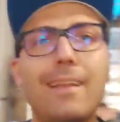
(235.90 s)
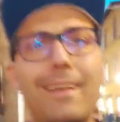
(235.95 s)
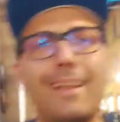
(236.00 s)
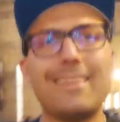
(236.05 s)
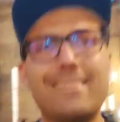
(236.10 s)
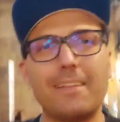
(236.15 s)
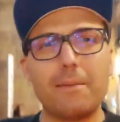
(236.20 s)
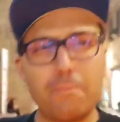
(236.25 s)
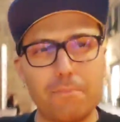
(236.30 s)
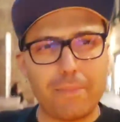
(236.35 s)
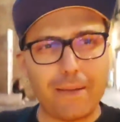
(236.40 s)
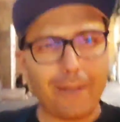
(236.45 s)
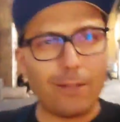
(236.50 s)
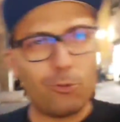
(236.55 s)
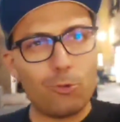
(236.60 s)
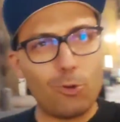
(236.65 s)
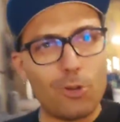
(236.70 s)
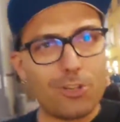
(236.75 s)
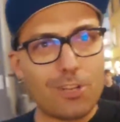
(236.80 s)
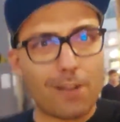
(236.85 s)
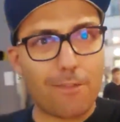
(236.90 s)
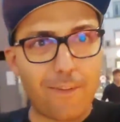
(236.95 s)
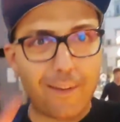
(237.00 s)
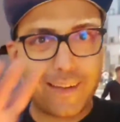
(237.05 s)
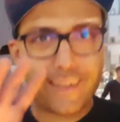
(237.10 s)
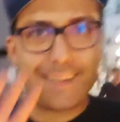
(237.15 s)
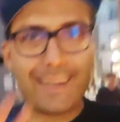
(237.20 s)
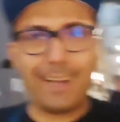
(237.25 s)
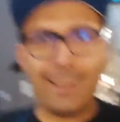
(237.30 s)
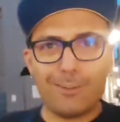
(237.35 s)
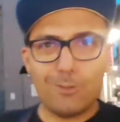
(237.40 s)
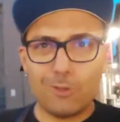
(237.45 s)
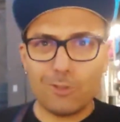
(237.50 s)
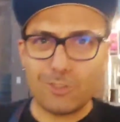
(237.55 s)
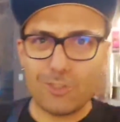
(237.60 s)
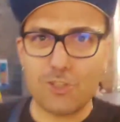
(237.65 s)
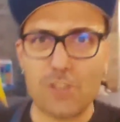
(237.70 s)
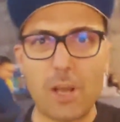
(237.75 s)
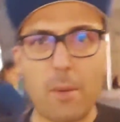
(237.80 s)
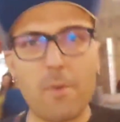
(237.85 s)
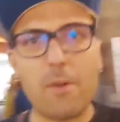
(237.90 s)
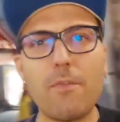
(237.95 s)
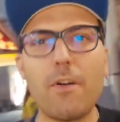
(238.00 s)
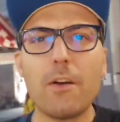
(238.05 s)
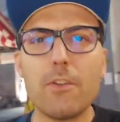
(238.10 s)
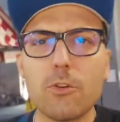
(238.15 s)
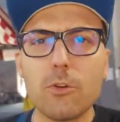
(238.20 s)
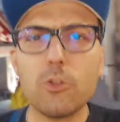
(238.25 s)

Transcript: la temperatura già fa caldo, sinceramente,